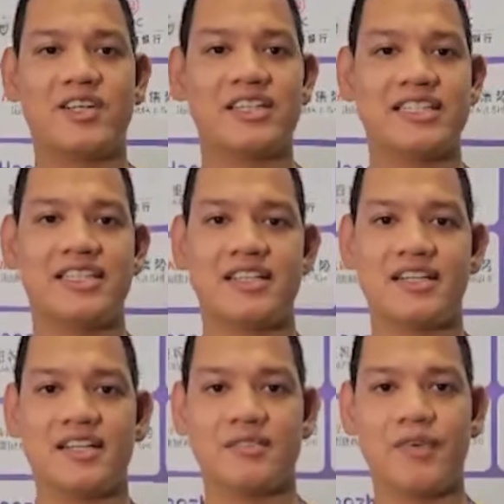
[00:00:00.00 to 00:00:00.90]
เหรียญทองเหรียญนี้
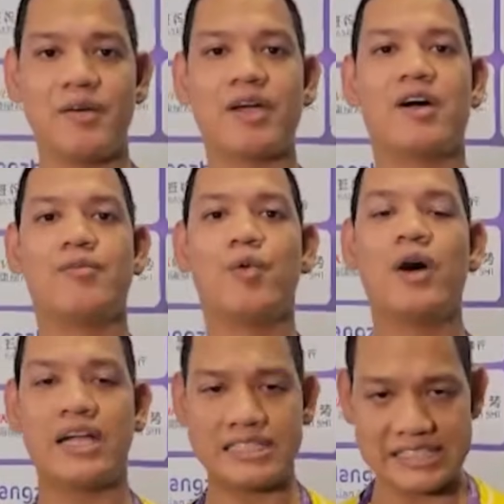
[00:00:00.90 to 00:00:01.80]
ก็มอบให้ครอบ
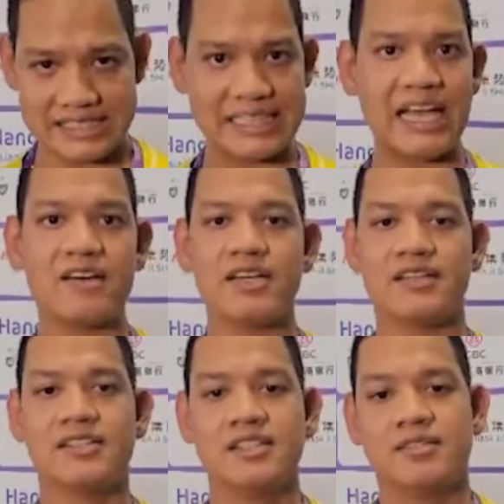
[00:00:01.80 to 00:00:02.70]
ครัวนะจริงๆแล้ว
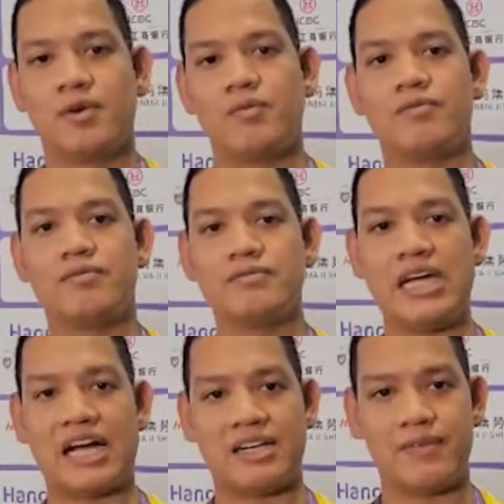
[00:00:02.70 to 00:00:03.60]
เนี่ย ผม
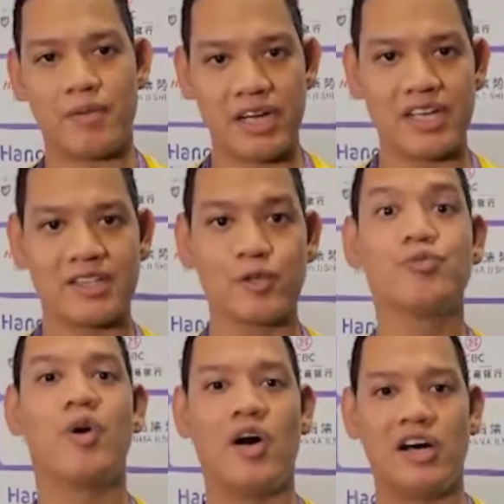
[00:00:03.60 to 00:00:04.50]
อยากมอบให้
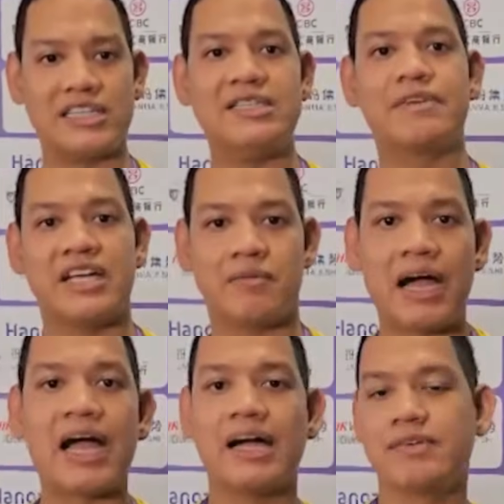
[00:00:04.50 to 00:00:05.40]
คุณหมอและทีมกา
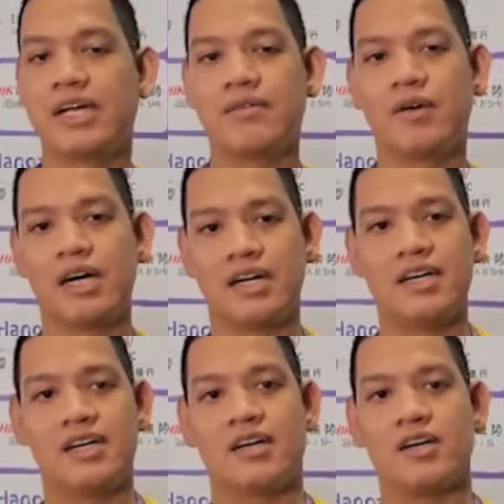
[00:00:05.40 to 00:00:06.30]
ยภาพนะครับ เพราะว่า
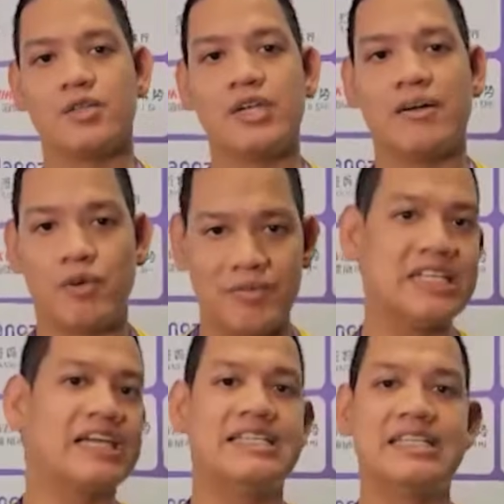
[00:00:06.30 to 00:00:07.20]
ก็ดูแลผม
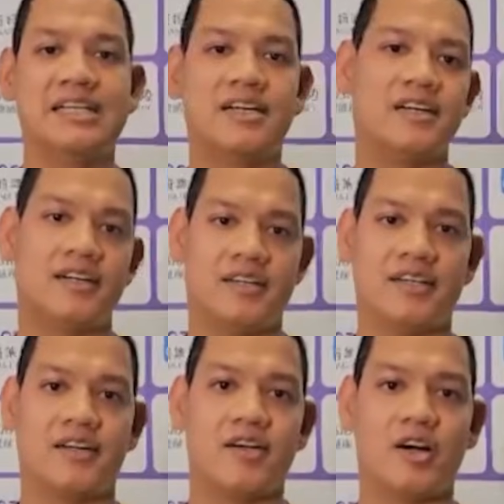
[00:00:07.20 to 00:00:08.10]
เป็นอย่างดี ก็
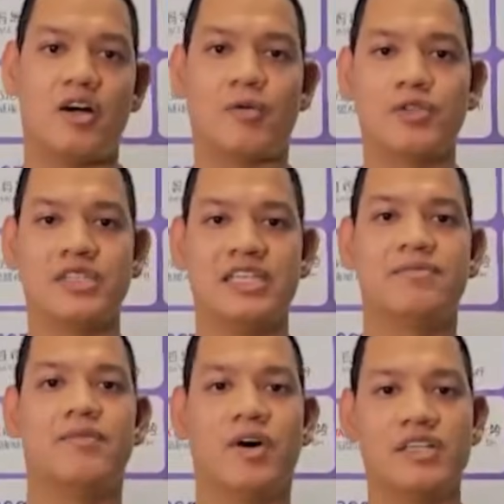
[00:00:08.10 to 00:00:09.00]
ก็ขอขอบคุณ
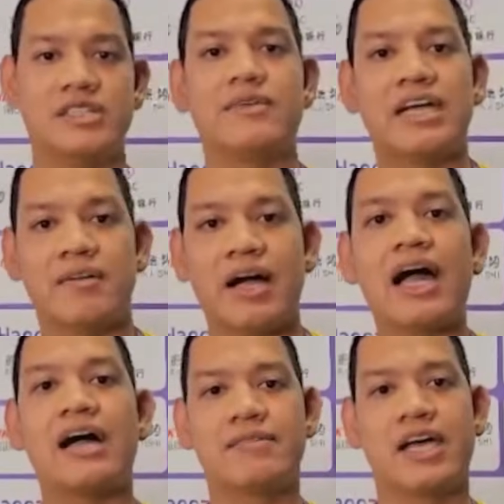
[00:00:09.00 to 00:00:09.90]
ทีมหมอทีมกาย
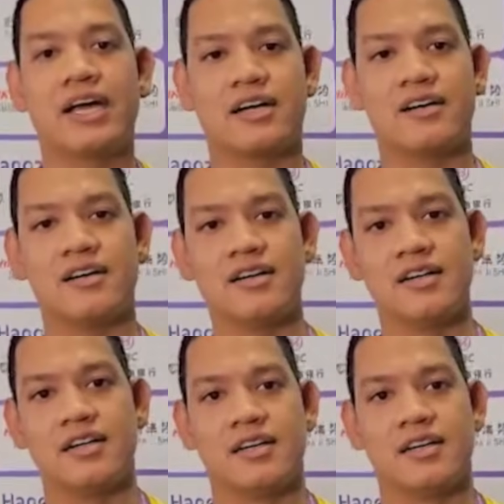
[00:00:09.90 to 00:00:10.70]
ภาพนะฮะก็